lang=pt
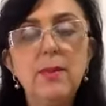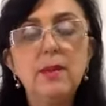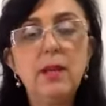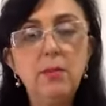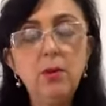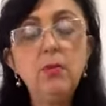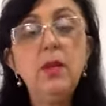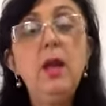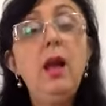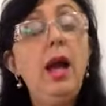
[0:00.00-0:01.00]
tá bom?
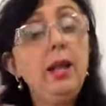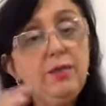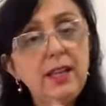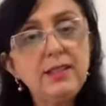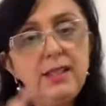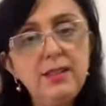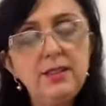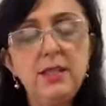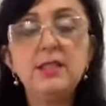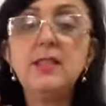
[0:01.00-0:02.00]
Aí faz 15
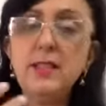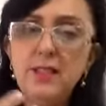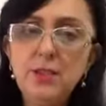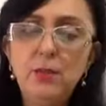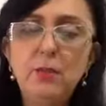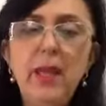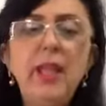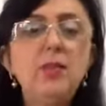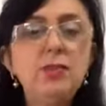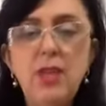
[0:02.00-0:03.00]
dias, se sentiu bem,
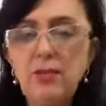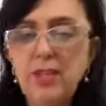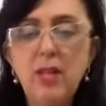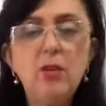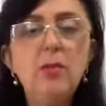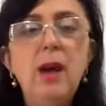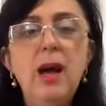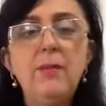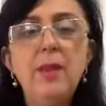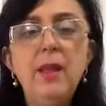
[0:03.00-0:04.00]
não teve
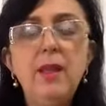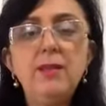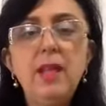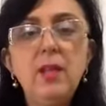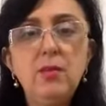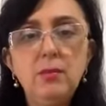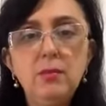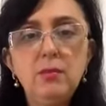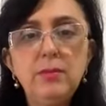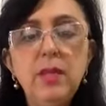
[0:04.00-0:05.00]
nenhuma,
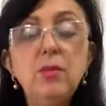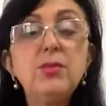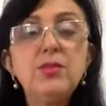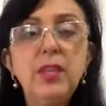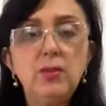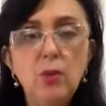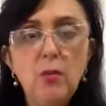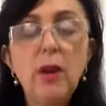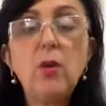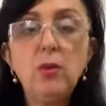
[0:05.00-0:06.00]
nenhum, nenhum
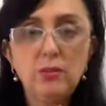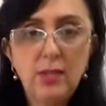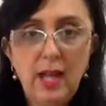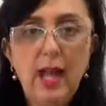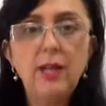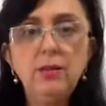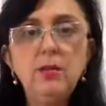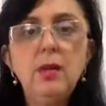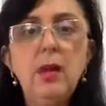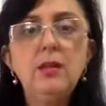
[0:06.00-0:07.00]
sintoma contrário,
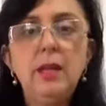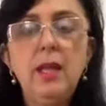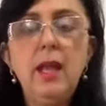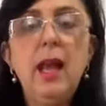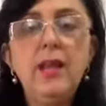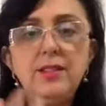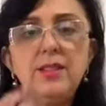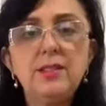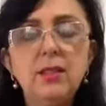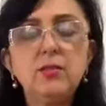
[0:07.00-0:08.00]
né, à
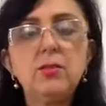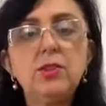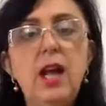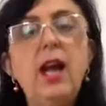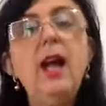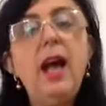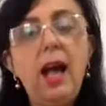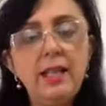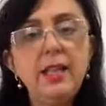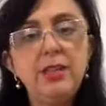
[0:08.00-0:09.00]
ingestão do chá,
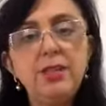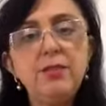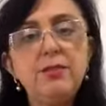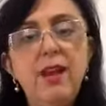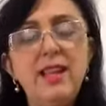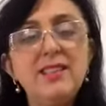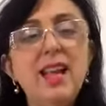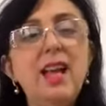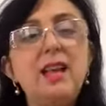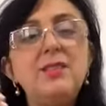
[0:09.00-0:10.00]
aí a gente faz
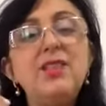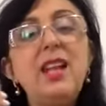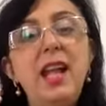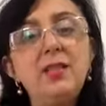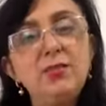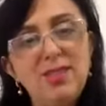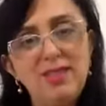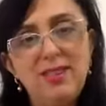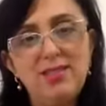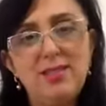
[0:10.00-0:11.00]
direto
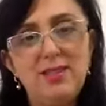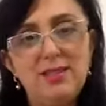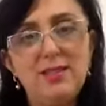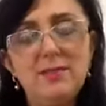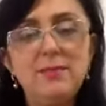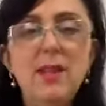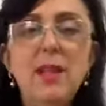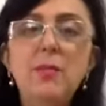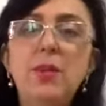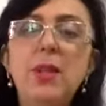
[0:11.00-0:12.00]
30 dias
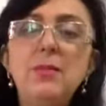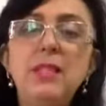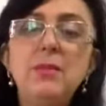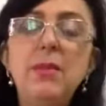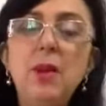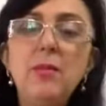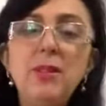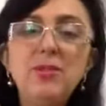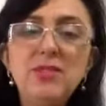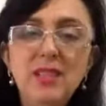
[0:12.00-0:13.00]
porque precisa de pelo
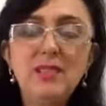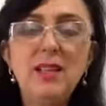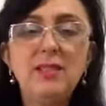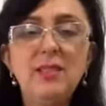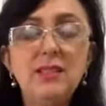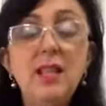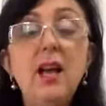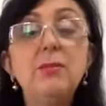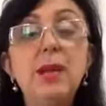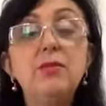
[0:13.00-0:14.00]
menos 30 dias
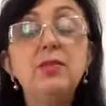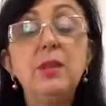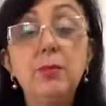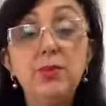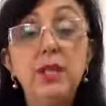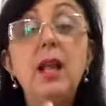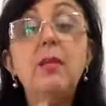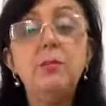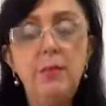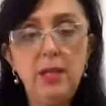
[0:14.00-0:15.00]
para você poder
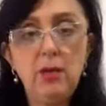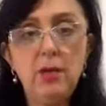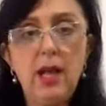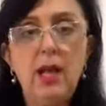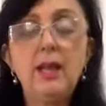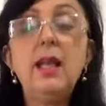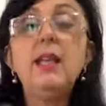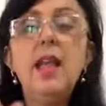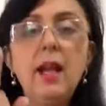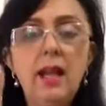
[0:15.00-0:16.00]
melhorar.
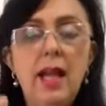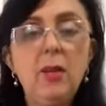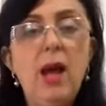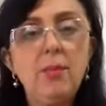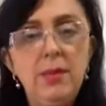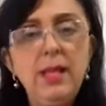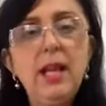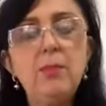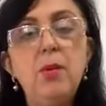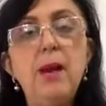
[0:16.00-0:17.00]
E é claro, aplica a
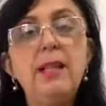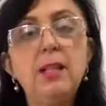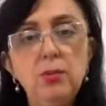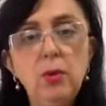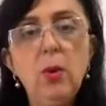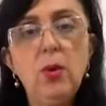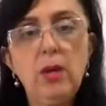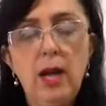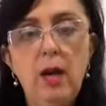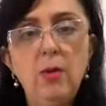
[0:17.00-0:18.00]
pomada no
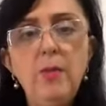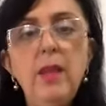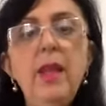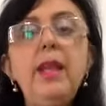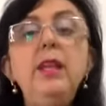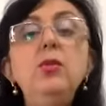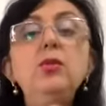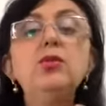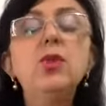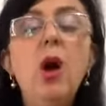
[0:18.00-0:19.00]
local e
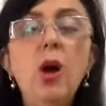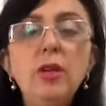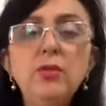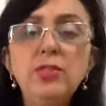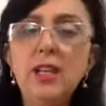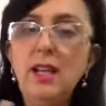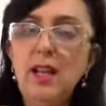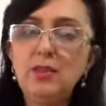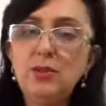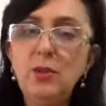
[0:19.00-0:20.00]
nos órgãos
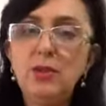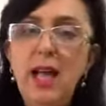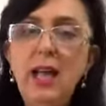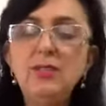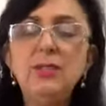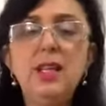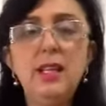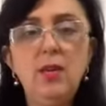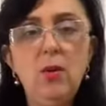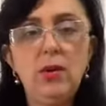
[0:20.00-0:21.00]
relacionados
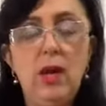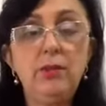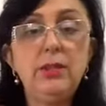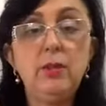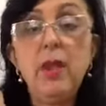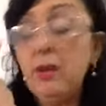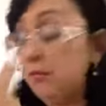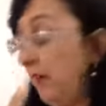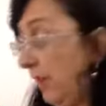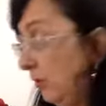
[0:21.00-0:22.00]
àquele local. Então,
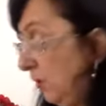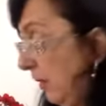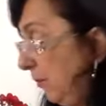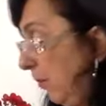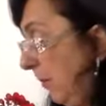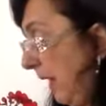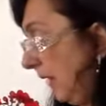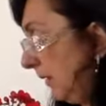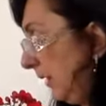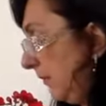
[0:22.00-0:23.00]
vai uma
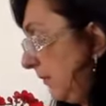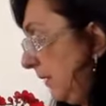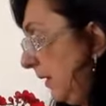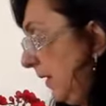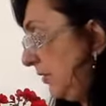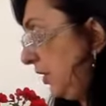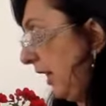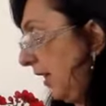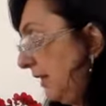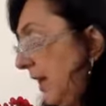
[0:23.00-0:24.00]
pomada de
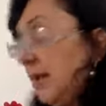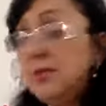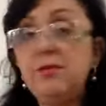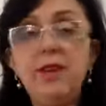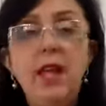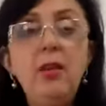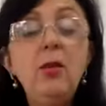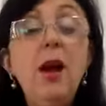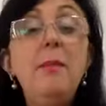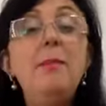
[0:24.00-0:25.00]
canela de velho,
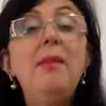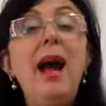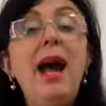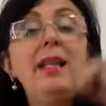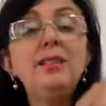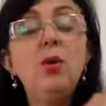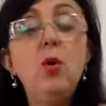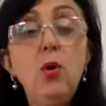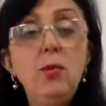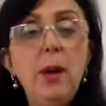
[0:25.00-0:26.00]
mais
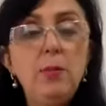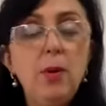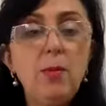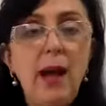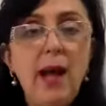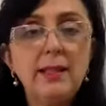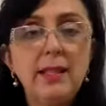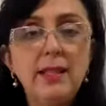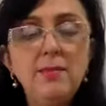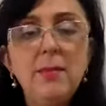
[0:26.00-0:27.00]
uma pomada